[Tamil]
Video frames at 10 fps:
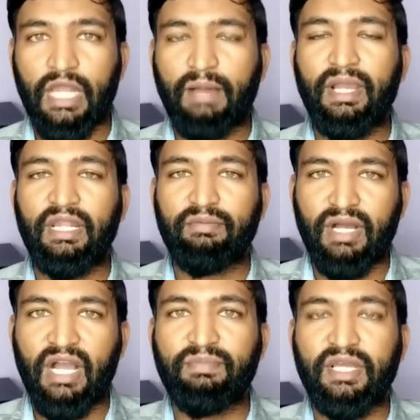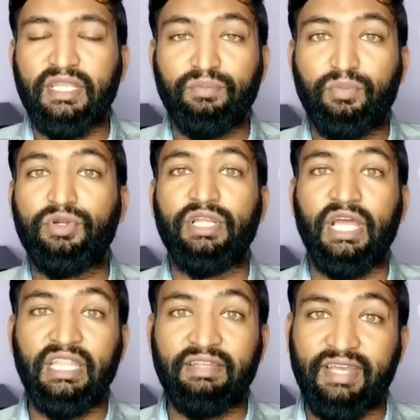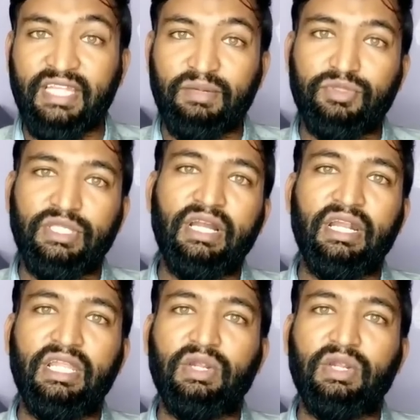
ராமாயணம் மகாபாரதம் போன்ற இந்த வேத புத்தகங்களில்